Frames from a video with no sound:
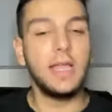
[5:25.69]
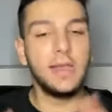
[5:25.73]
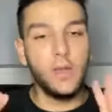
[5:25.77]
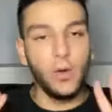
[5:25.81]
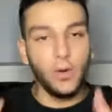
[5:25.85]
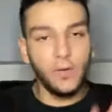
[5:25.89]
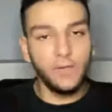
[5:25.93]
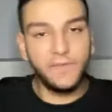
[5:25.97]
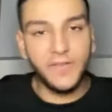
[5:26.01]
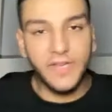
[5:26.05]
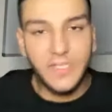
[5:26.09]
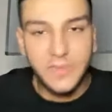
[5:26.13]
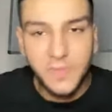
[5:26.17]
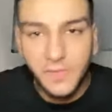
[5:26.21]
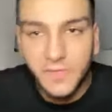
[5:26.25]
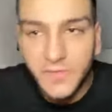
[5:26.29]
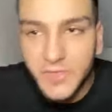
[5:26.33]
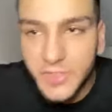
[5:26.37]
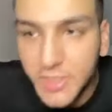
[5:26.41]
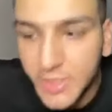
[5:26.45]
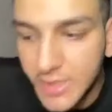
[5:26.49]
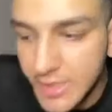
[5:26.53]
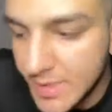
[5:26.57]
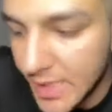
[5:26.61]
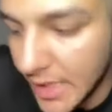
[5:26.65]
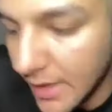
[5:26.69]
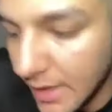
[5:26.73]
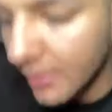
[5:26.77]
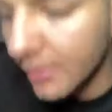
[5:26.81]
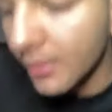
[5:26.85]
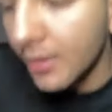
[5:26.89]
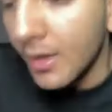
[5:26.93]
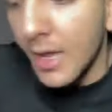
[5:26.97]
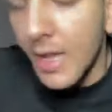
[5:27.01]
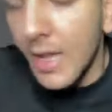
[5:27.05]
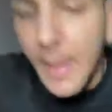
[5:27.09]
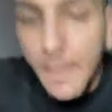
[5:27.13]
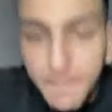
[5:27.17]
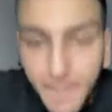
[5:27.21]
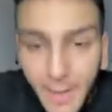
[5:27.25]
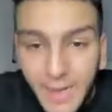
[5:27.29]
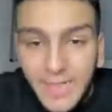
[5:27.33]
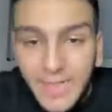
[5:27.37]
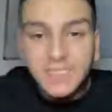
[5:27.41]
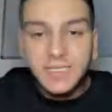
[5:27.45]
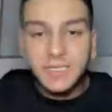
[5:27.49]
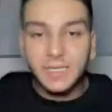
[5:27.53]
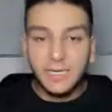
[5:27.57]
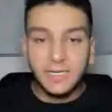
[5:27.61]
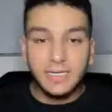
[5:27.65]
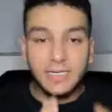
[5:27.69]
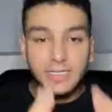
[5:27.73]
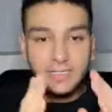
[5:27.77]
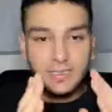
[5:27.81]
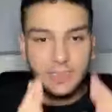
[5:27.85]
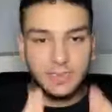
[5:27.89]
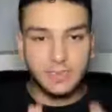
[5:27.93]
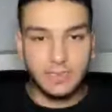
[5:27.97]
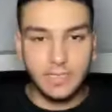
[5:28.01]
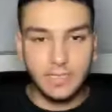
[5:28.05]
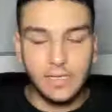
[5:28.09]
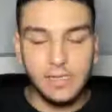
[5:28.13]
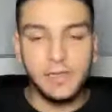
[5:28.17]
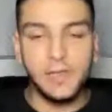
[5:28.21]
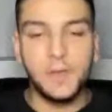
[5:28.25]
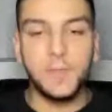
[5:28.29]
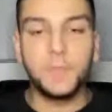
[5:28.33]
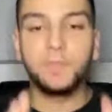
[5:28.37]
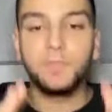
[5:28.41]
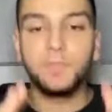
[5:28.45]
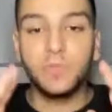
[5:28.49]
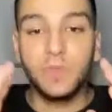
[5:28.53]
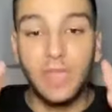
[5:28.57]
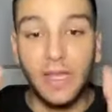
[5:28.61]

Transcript: Eine unfassbar wichtige Sache, meistere diesen Skill.